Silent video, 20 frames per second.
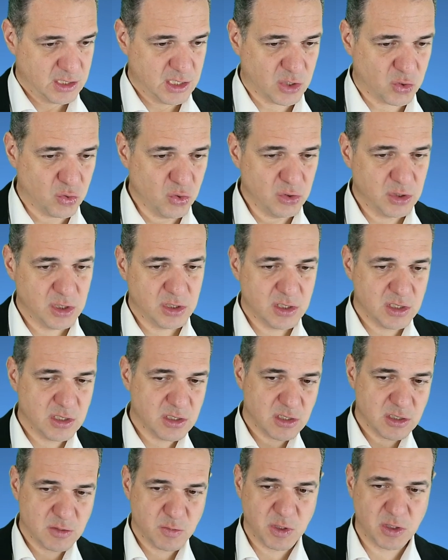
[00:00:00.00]
die Güte
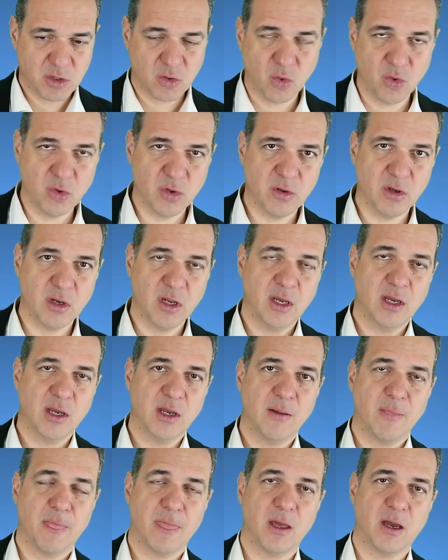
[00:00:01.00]
dieses
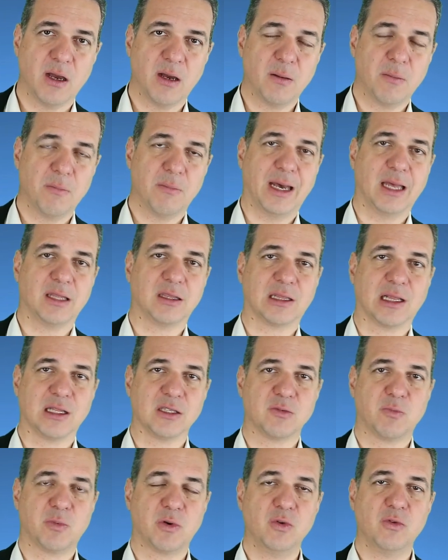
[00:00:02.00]

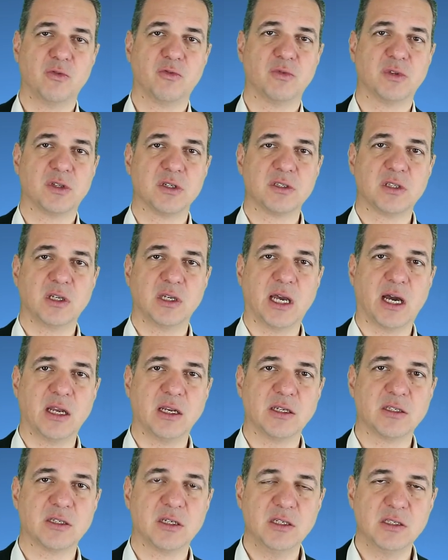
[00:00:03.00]
Betonmantels prüfen, dass da ja
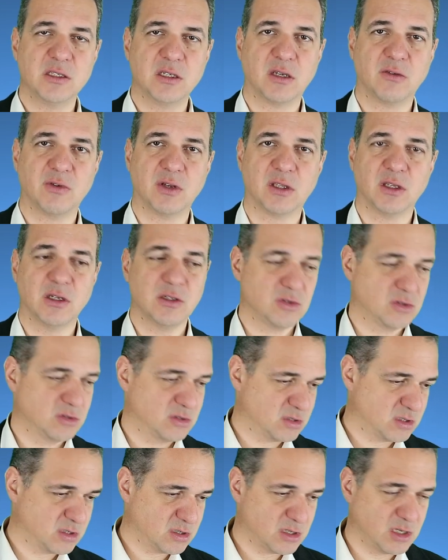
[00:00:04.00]
nichts rissig wird, ja,
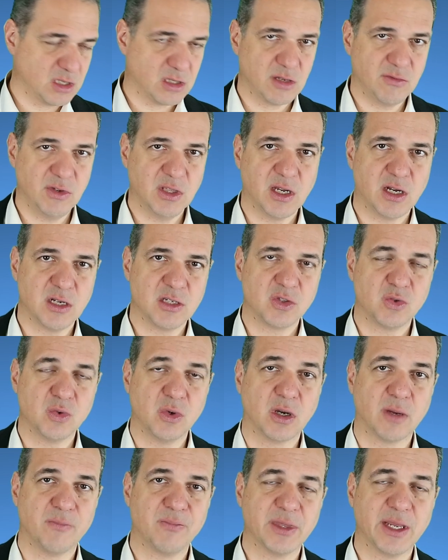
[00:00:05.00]
sonst geht da wieder alles
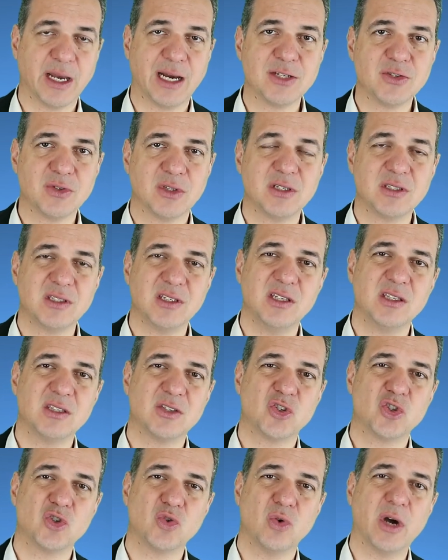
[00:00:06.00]
durch. Also das
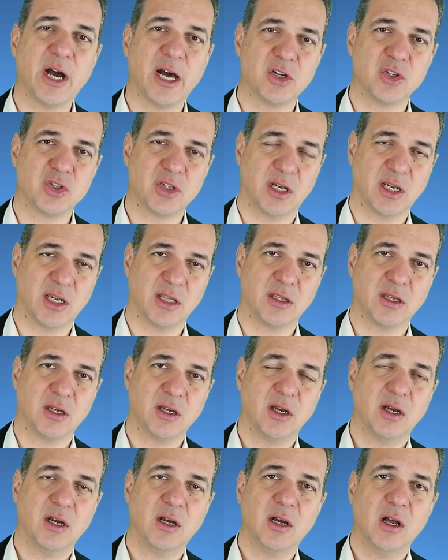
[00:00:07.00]
ist schon anstrengend.
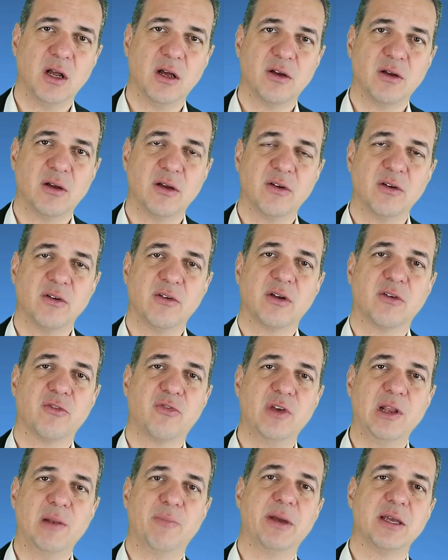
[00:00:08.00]

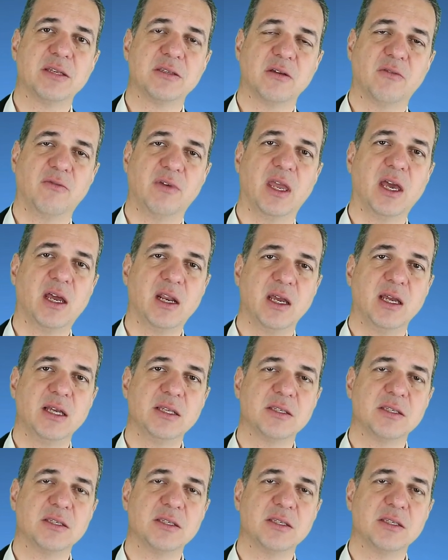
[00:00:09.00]
Viel besser wäre